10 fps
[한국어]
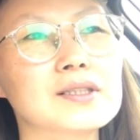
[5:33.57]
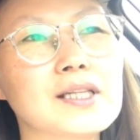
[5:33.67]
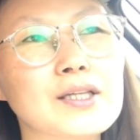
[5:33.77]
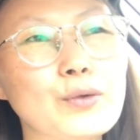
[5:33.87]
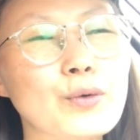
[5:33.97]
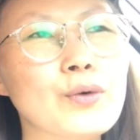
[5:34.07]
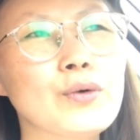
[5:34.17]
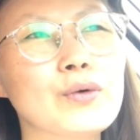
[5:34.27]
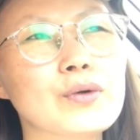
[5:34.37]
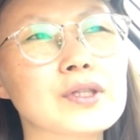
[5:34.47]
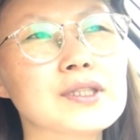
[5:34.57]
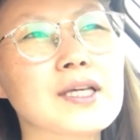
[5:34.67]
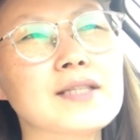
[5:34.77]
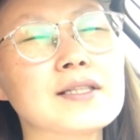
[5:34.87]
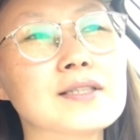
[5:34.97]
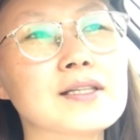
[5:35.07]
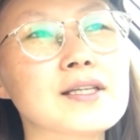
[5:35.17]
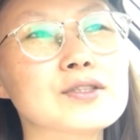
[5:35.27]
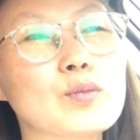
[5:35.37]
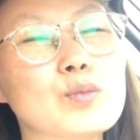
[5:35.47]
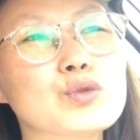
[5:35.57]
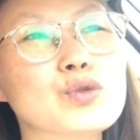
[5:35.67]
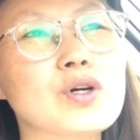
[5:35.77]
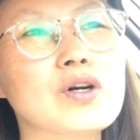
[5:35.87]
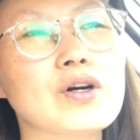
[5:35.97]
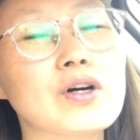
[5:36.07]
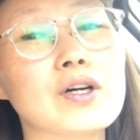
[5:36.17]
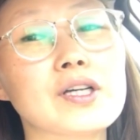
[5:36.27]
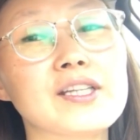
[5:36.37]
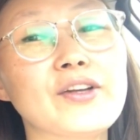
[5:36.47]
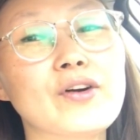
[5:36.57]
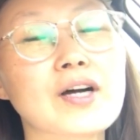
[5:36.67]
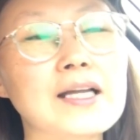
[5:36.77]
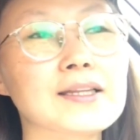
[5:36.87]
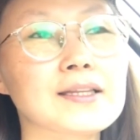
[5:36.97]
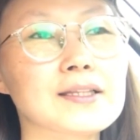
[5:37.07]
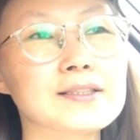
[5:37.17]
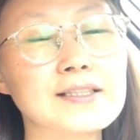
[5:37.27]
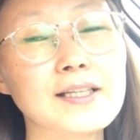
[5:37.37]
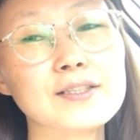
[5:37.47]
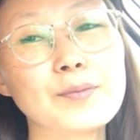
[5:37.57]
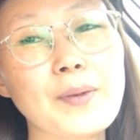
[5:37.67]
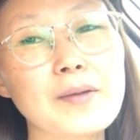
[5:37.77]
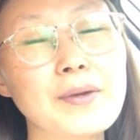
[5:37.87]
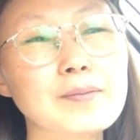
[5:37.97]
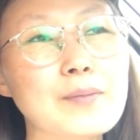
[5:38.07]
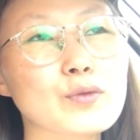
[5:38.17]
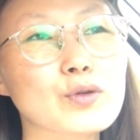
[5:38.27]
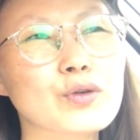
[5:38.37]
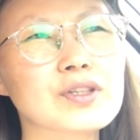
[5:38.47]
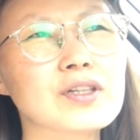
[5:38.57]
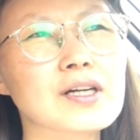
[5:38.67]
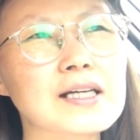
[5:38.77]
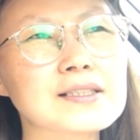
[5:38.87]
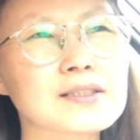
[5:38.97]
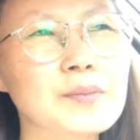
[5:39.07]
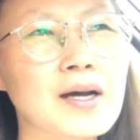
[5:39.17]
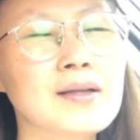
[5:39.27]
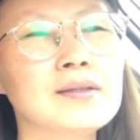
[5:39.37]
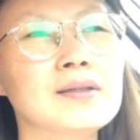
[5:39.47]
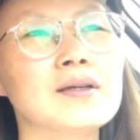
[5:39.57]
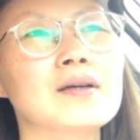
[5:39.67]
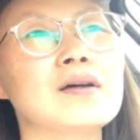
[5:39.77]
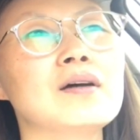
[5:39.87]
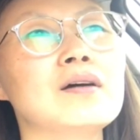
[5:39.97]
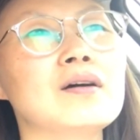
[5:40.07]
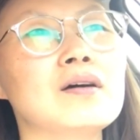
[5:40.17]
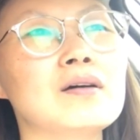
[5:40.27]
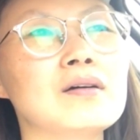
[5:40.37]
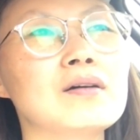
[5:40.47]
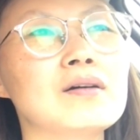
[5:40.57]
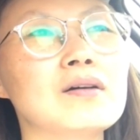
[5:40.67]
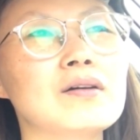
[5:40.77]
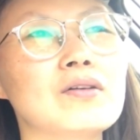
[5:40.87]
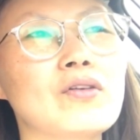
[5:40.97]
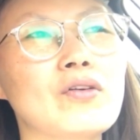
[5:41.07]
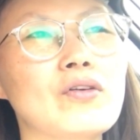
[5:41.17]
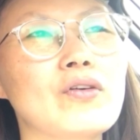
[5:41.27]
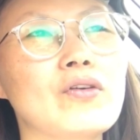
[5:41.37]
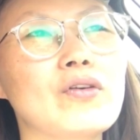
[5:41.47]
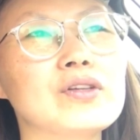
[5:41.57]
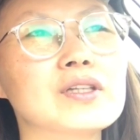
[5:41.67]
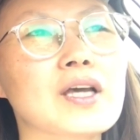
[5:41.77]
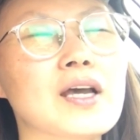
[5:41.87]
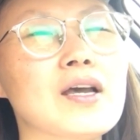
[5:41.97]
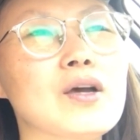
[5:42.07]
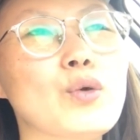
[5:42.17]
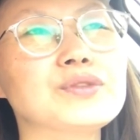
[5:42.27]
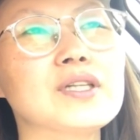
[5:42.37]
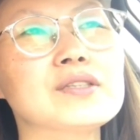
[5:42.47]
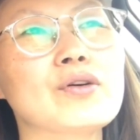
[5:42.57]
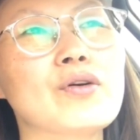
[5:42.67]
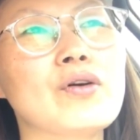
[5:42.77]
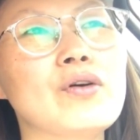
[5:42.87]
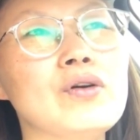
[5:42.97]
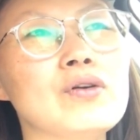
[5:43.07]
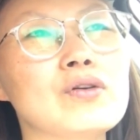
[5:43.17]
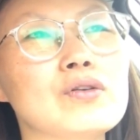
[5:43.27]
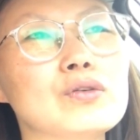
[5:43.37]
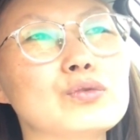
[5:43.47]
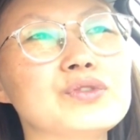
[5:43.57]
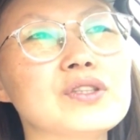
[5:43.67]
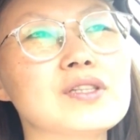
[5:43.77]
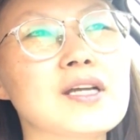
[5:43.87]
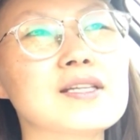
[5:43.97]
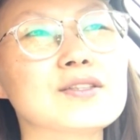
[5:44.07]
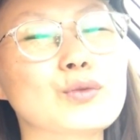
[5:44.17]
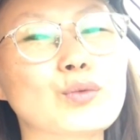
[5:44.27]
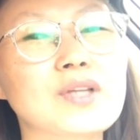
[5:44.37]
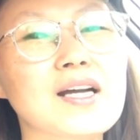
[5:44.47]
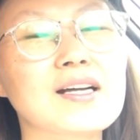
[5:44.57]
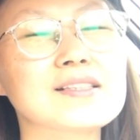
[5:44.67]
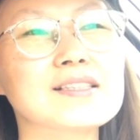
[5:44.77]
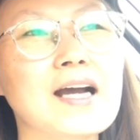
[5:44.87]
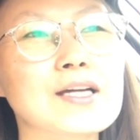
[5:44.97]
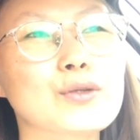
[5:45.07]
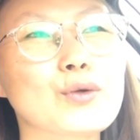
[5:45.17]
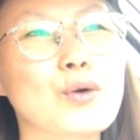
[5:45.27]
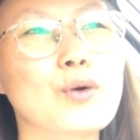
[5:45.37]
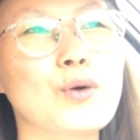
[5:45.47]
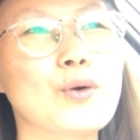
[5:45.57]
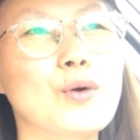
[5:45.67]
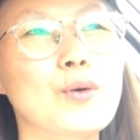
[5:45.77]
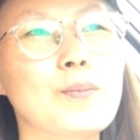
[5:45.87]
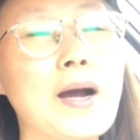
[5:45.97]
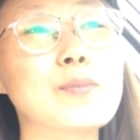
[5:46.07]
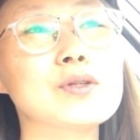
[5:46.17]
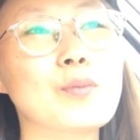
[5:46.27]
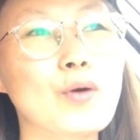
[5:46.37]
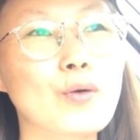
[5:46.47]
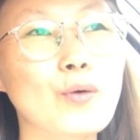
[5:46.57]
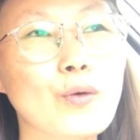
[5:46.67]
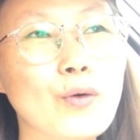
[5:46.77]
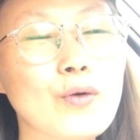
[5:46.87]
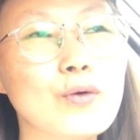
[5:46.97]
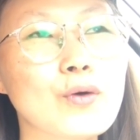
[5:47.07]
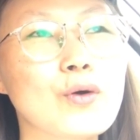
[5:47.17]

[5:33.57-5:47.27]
그래도 그렇게 제자리에서 멈추어 있는 것 같, 제자리에서 뺑뺑 맴돌고 있는 것 같지만 어, 이렇게 혼자서 운전을 해서 동탄까지 가기로 마음을 먹고